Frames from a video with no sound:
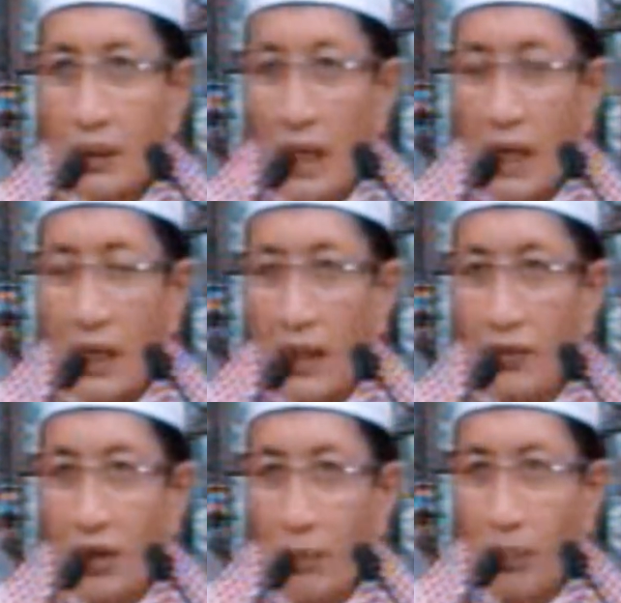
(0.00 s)

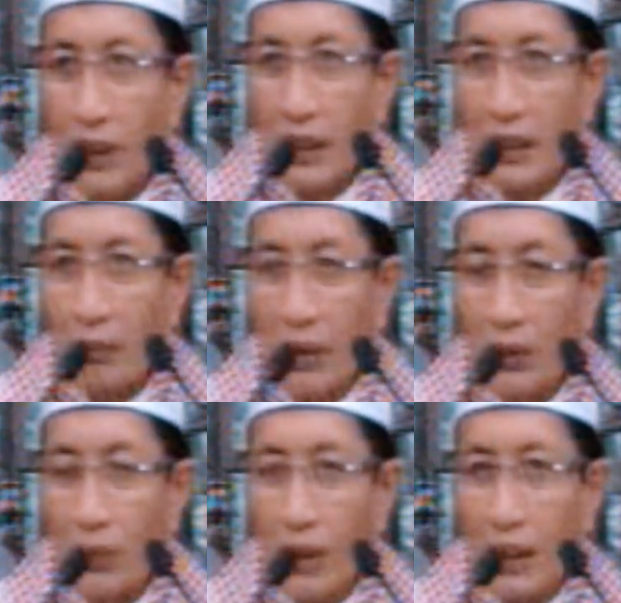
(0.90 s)
Jangan sampai kita
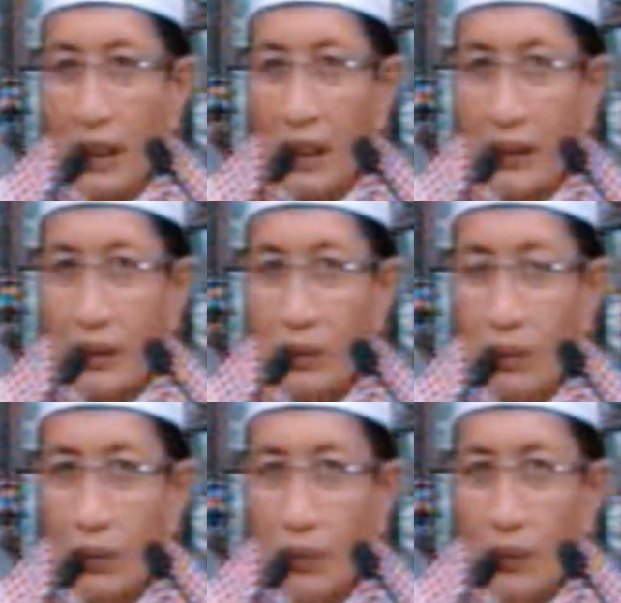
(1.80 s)
melakukan hal
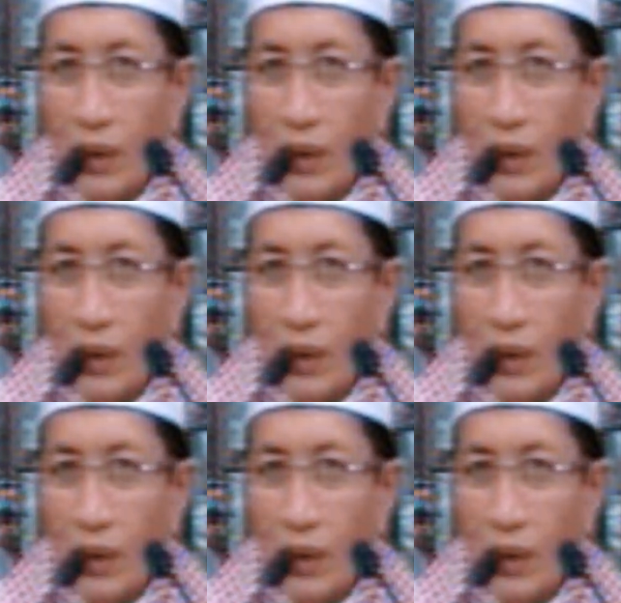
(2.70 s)
itu